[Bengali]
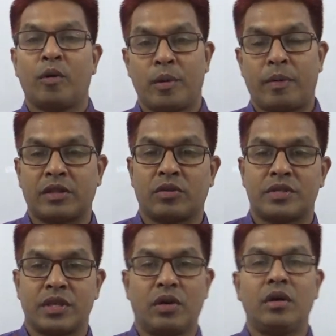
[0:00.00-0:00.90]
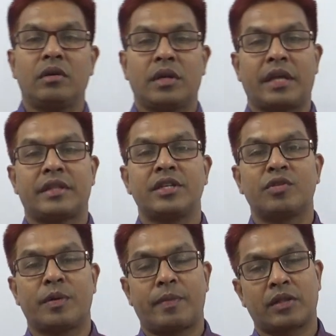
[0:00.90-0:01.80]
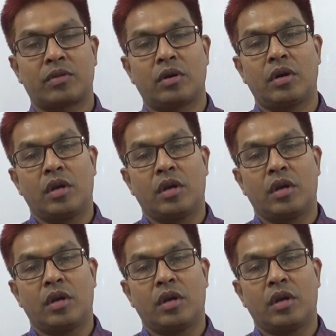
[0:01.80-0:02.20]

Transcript: উপপাদ্য ছিল এই তিনটি উপপাদ্য